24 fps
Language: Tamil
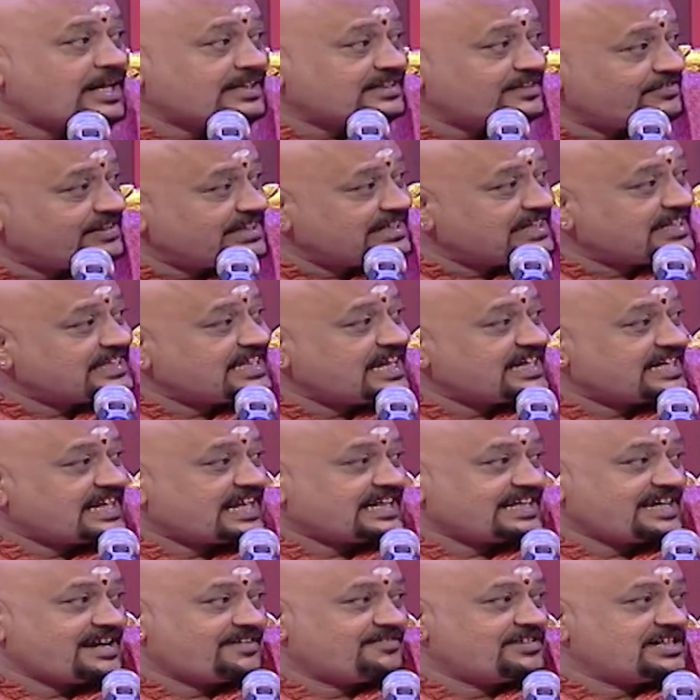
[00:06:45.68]
அந்த வீட்டில் தான்
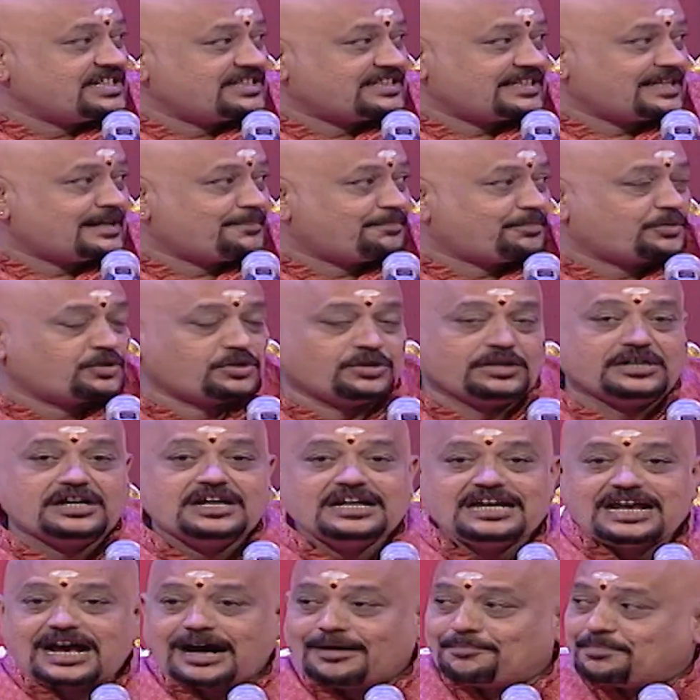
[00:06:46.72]
நிறையா வெடித்ததா பொருள்
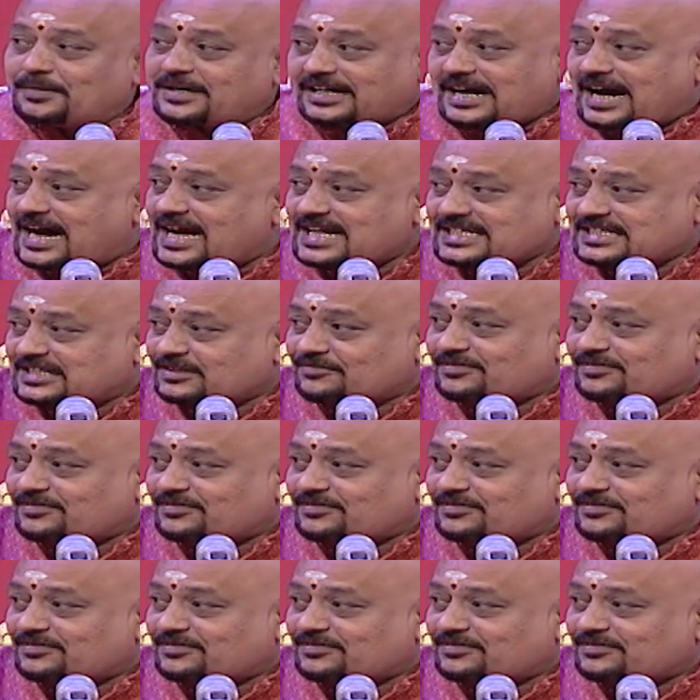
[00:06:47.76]
அப்போ காசு